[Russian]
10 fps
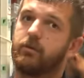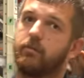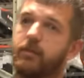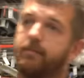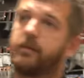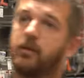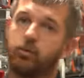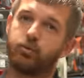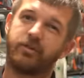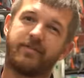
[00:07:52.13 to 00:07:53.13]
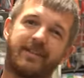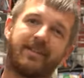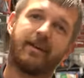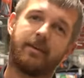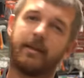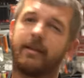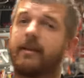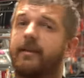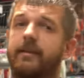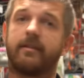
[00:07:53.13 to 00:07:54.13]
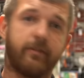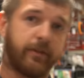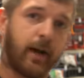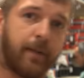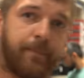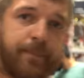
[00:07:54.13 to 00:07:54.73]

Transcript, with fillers: дома. И лучше всегда иметь таких два.